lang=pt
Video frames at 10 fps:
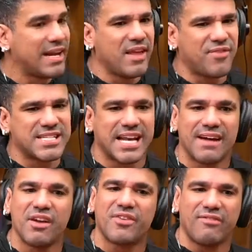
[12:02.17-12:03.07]
Ele nem fazia
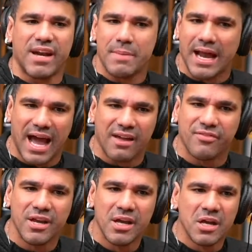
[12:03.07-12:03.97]
live, ele ficava na minha
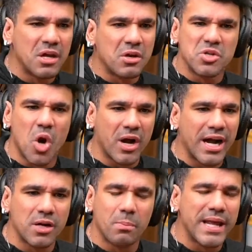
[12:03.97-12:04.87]
live
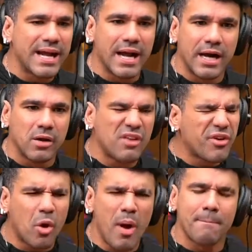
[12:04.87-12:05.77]
jogando, brincando. Ele
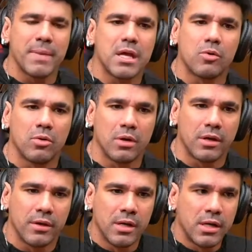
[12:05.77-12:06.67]
virou um amigo.
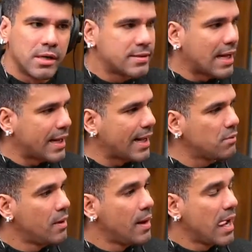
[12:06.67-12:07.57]
Ele, tá
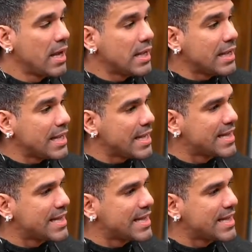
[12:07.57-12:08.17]
ligado? Te apadrinhou.